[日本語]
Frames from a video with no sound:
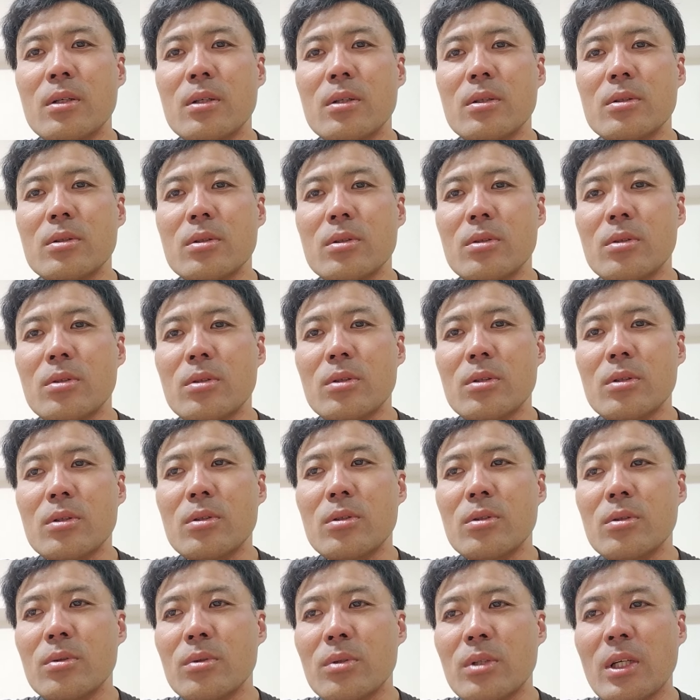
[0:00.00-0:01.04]
その
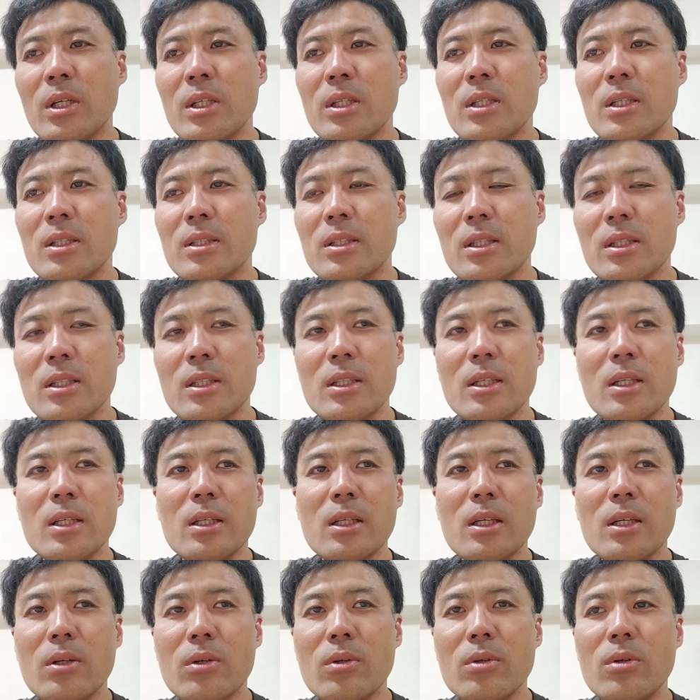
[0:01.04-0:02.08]
ロングで行った先が
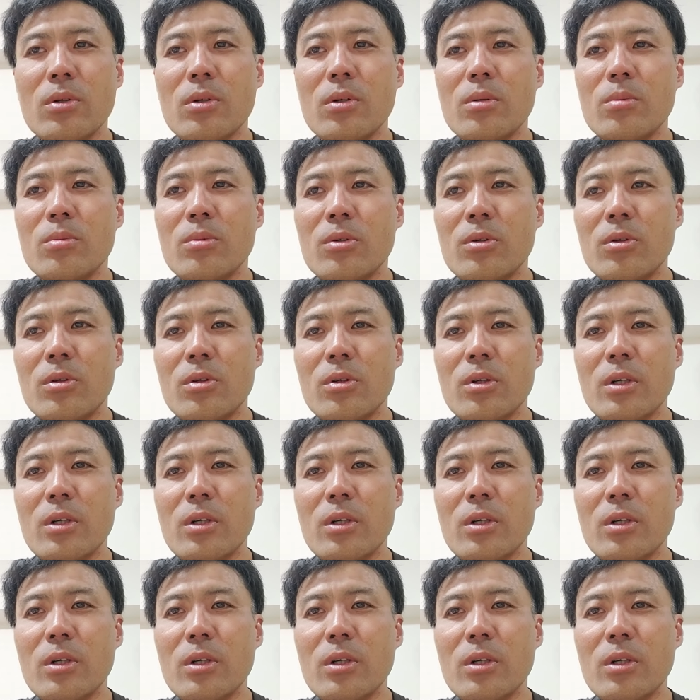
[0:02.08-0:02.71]
結構も